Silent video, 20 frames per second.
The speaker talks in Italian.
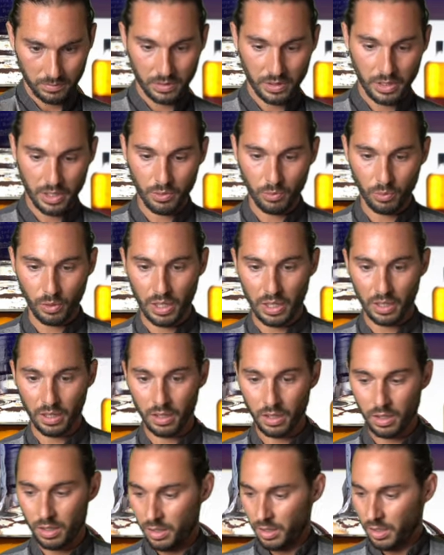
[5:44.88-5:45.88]
E voilà.
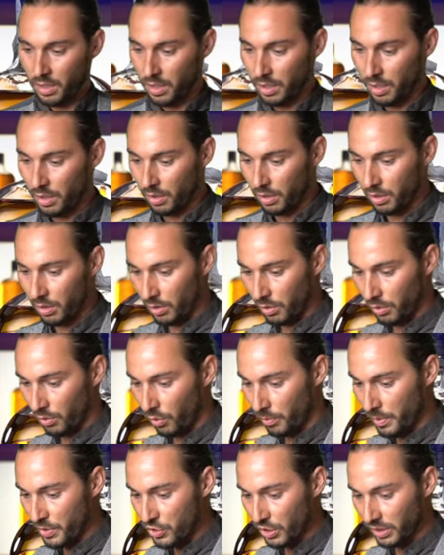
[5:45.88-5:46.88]

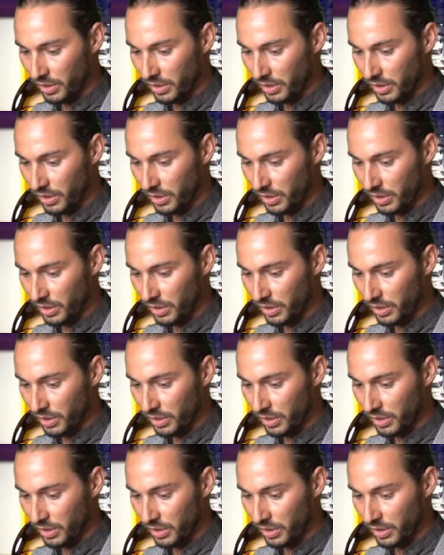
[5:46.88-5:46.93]
Come già